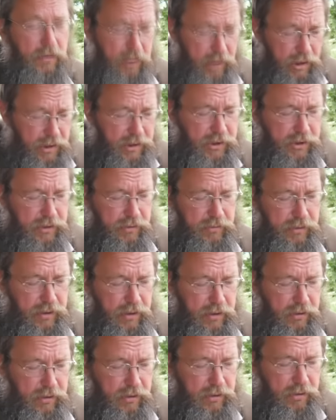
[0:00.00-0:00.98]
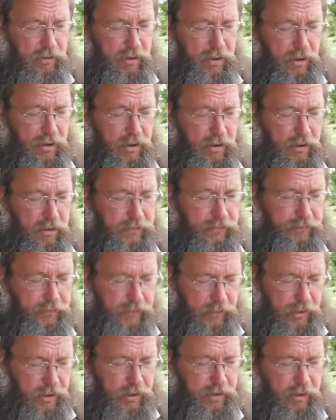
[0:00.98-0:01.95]
то, ну, конечно, выгодно. Ну, выгодно, чтобы твои
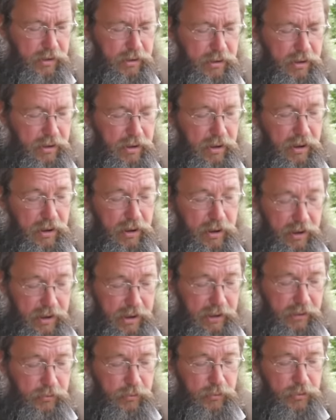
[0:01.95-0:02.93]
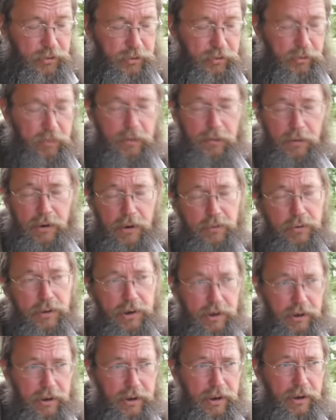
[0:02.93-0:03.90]
дети были да. здоровыми. А к этому еще
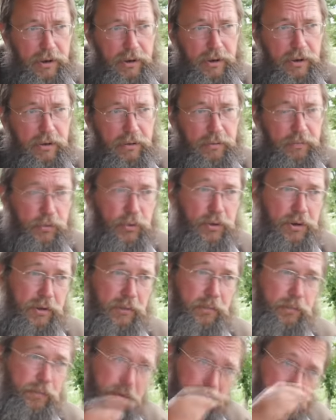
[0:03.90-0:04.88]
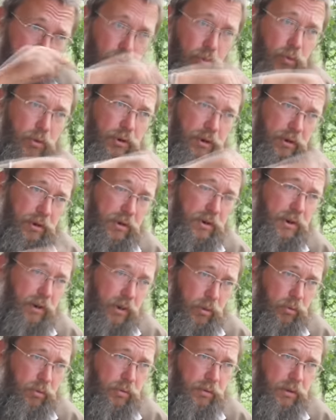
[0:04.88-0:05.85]
добавляются и деньги. Просто в первую очередь
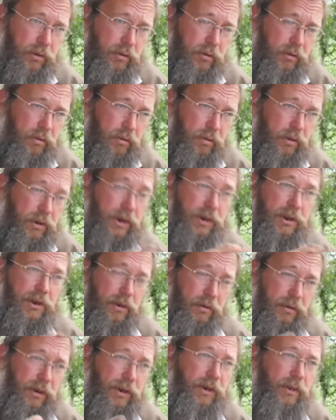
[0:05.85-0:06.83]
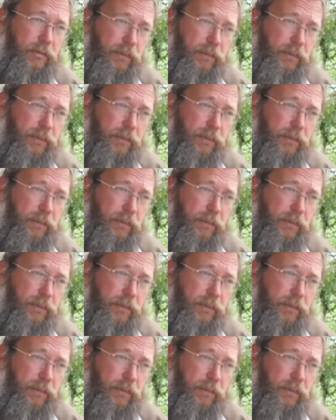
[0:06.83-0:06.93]
здоровье. Если говорить